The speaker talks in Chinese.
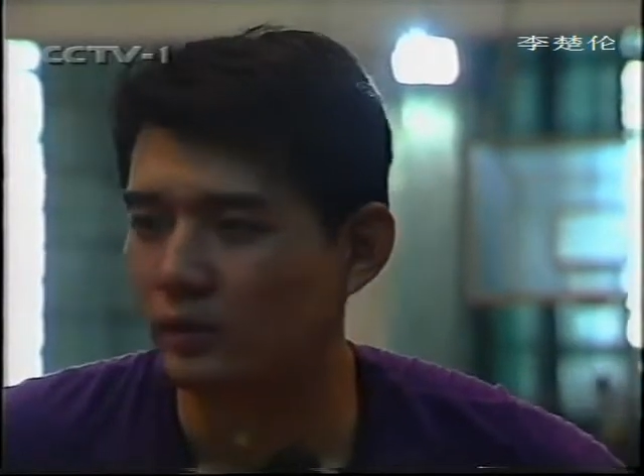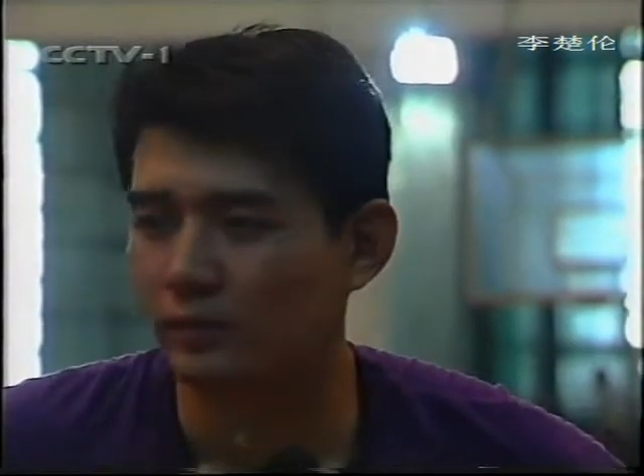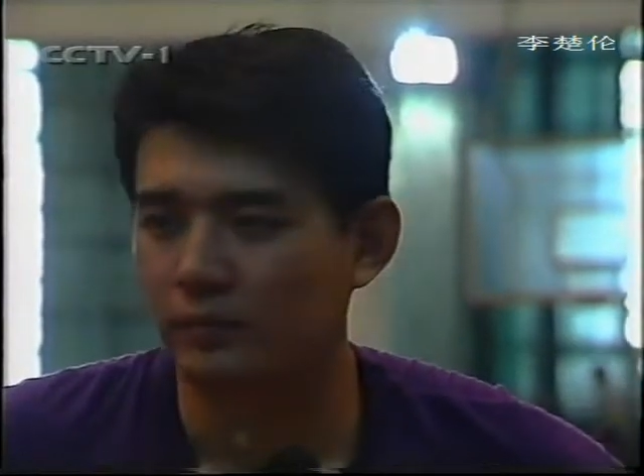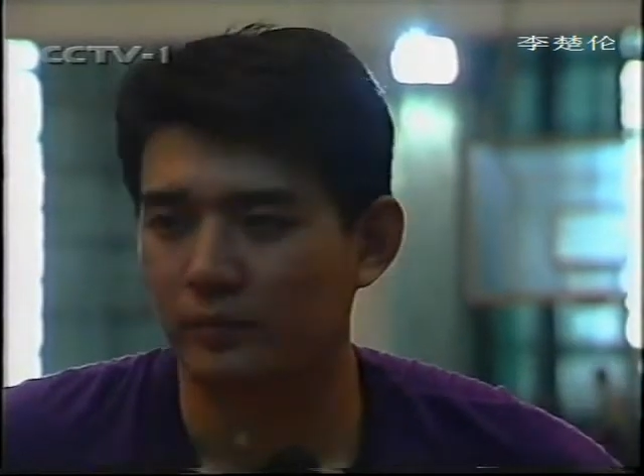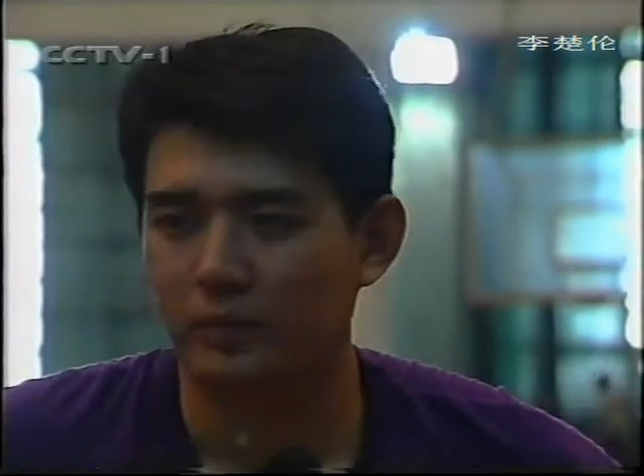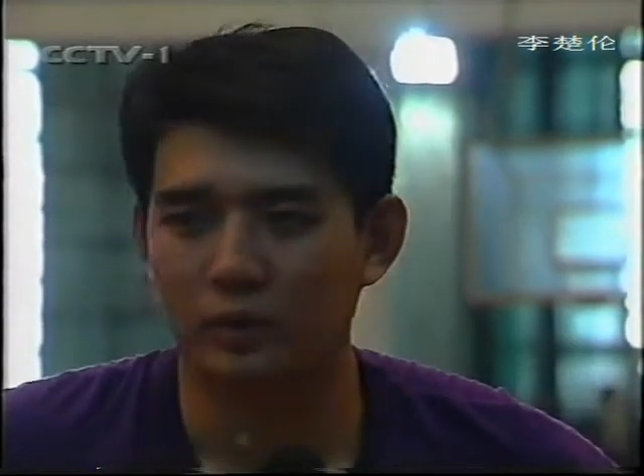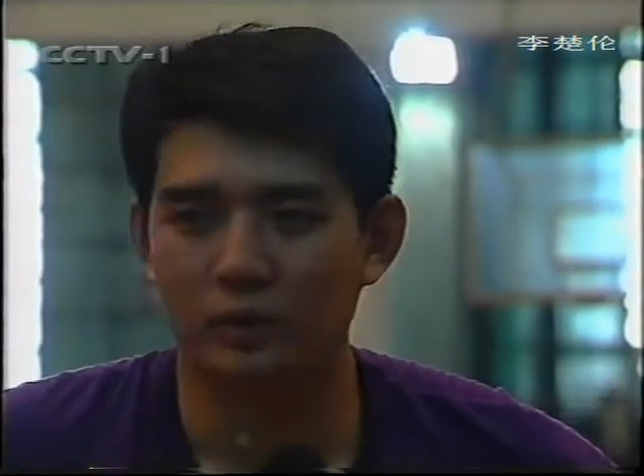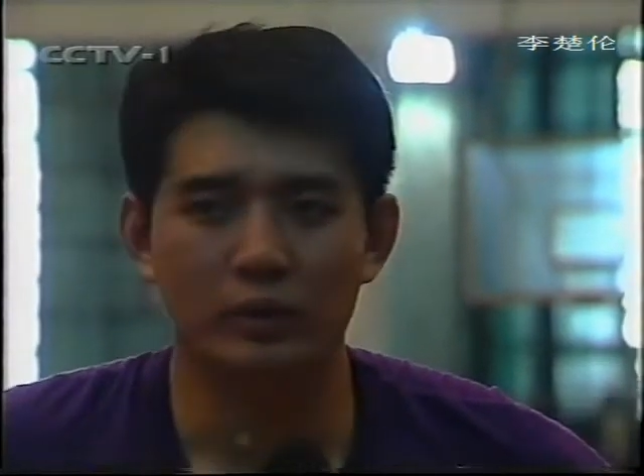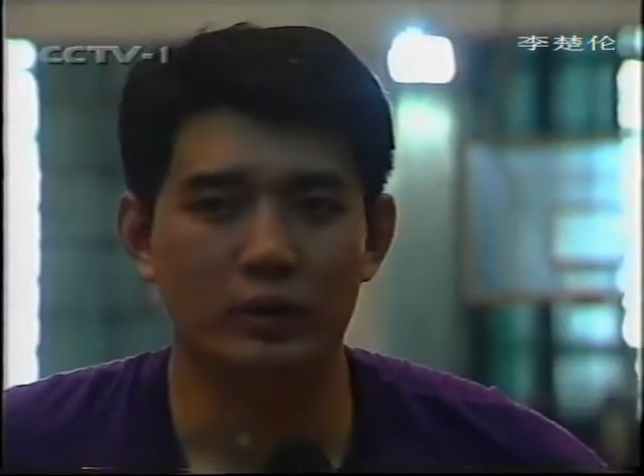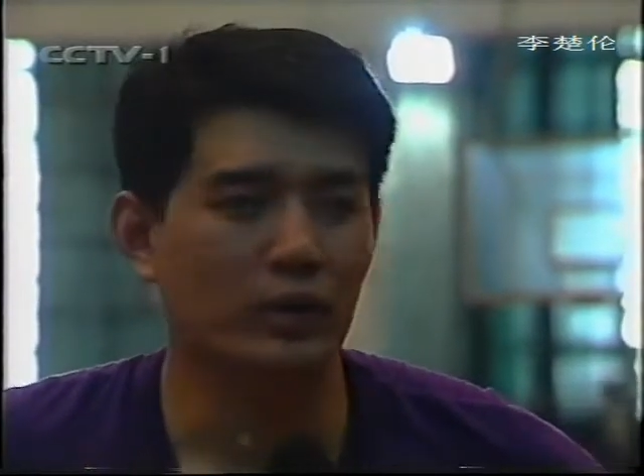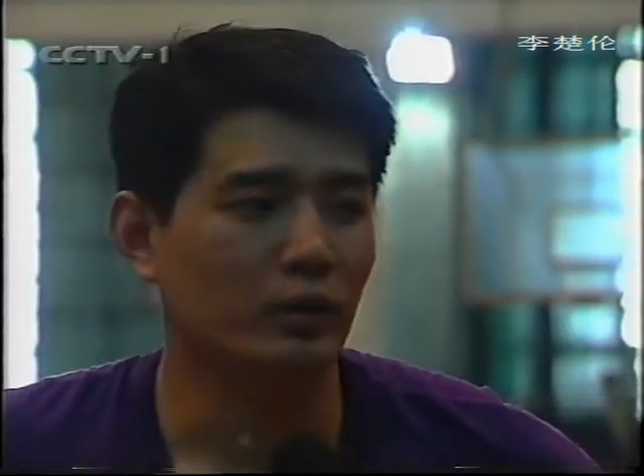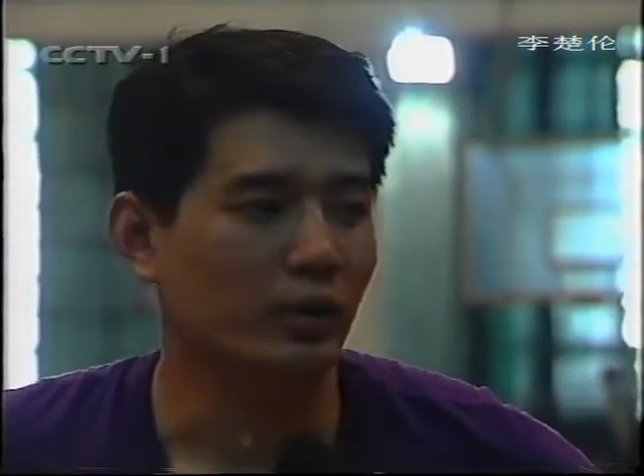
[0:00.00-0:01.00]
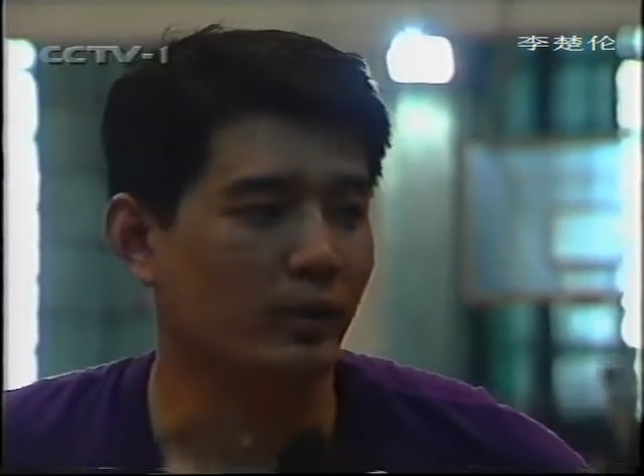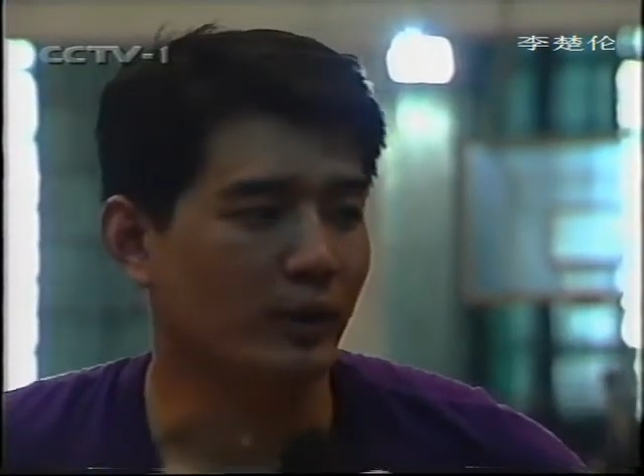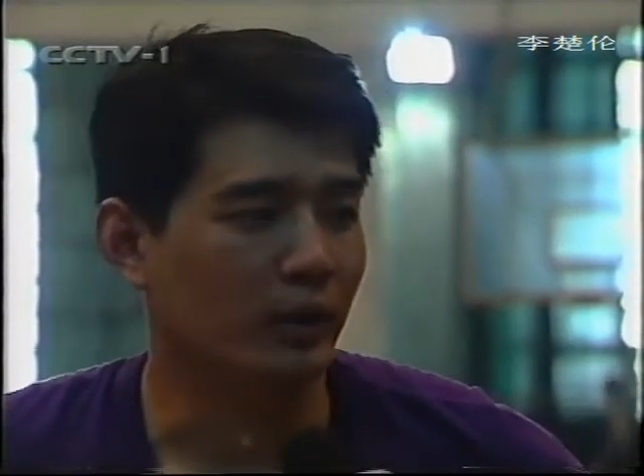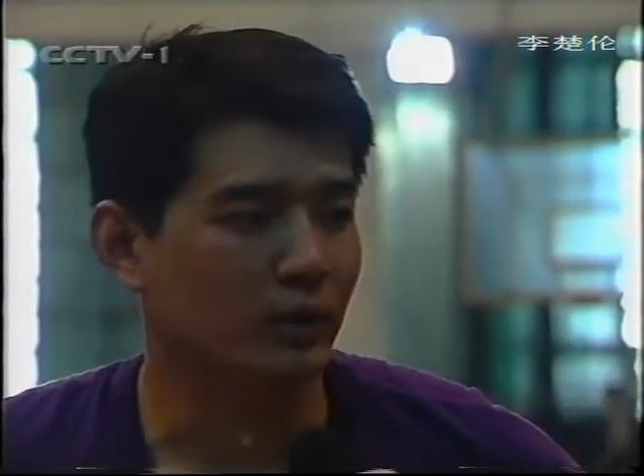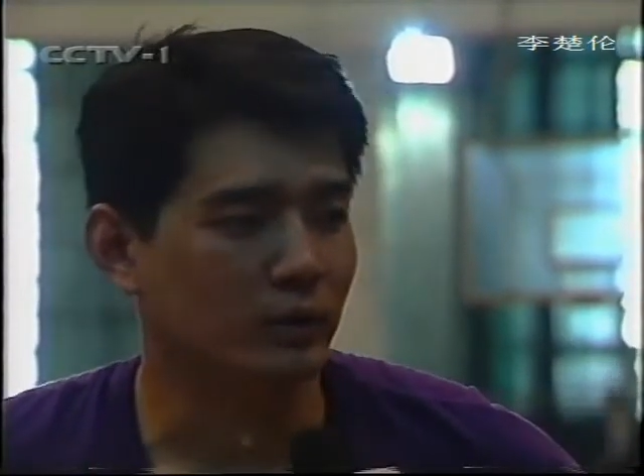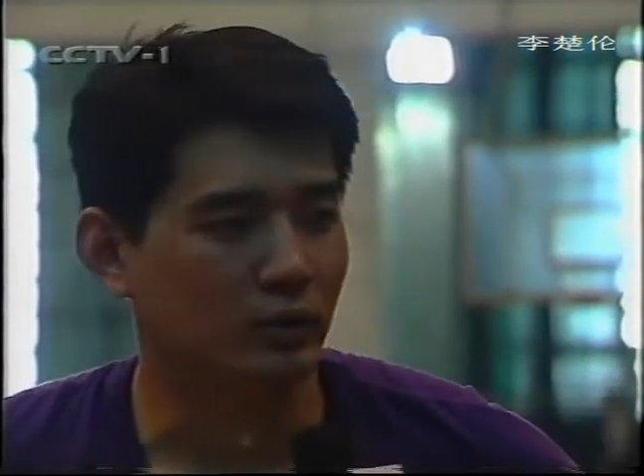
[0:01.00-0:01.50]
嗯，从训练水平啊，